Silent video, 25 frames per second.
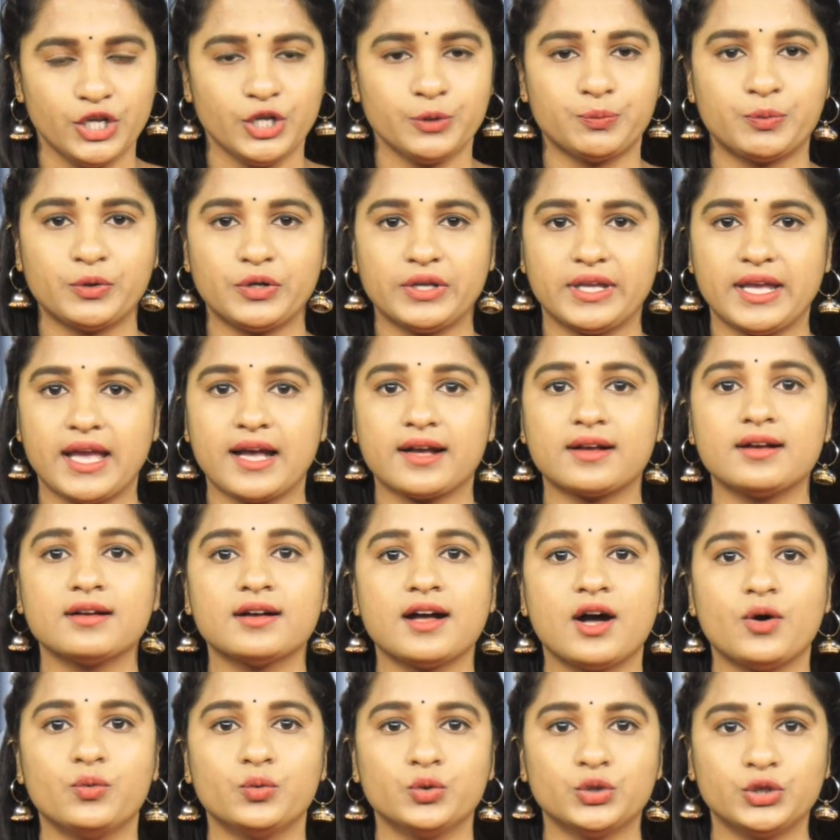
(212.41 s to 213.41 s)
ఇప్పుడు
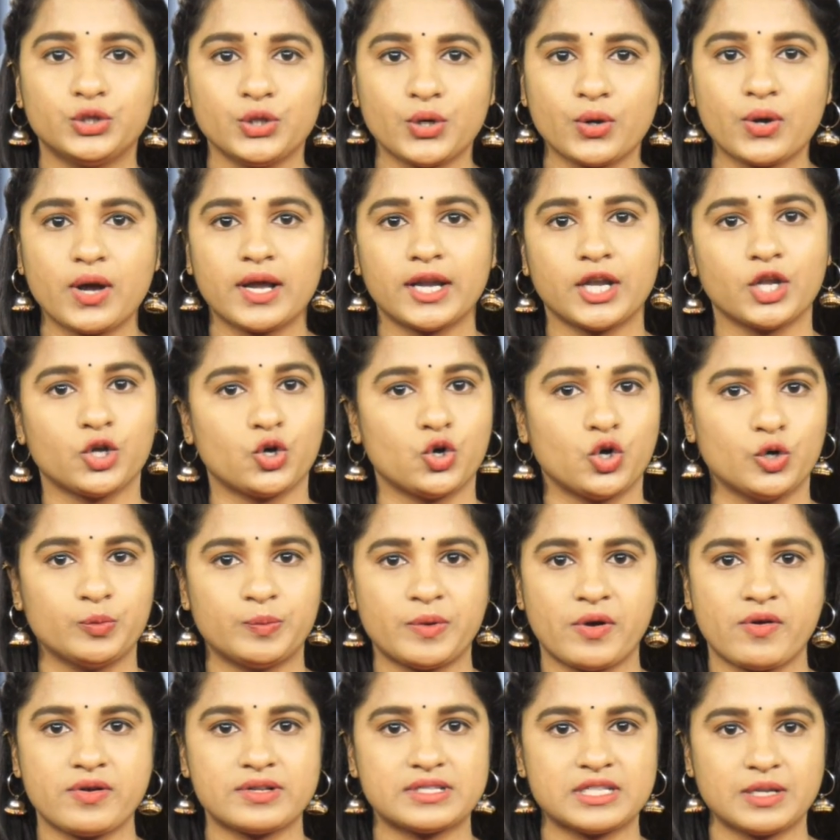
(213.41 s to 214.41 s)
ఏకంగా ఉద్యోగాన్ని
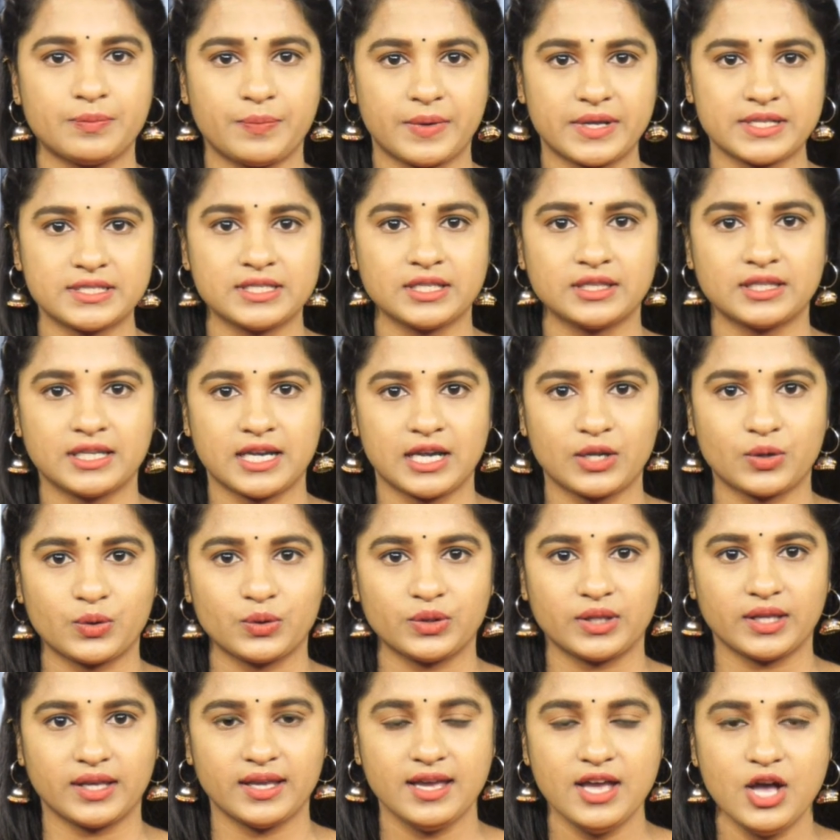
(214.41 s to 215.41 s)
కోల్పోవాల్సిన పరిస్థితి
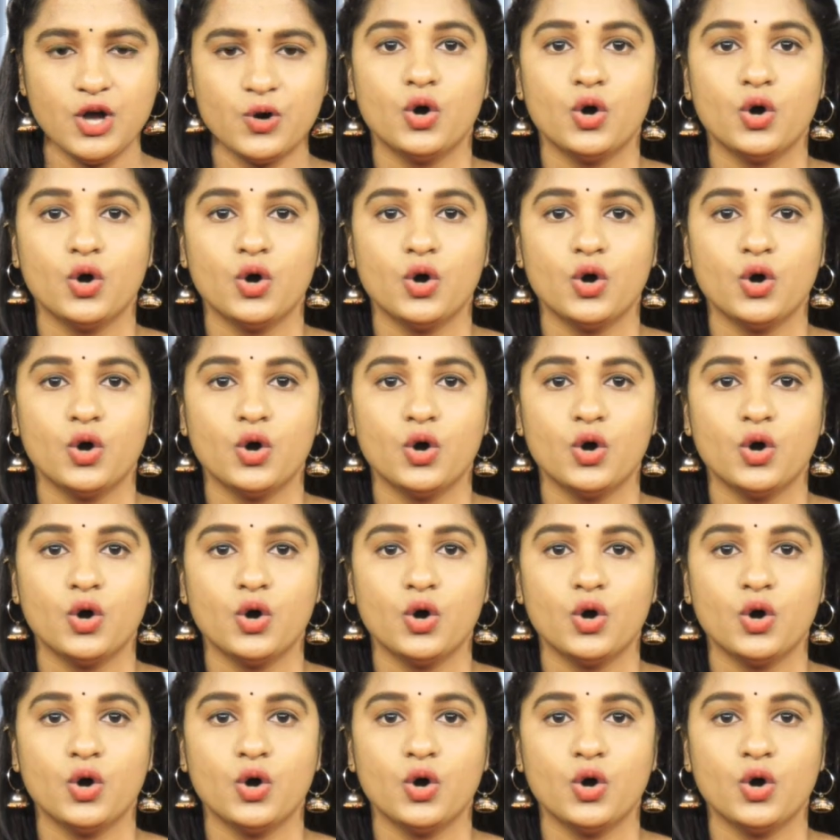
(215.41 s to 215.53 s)
నెలకొంది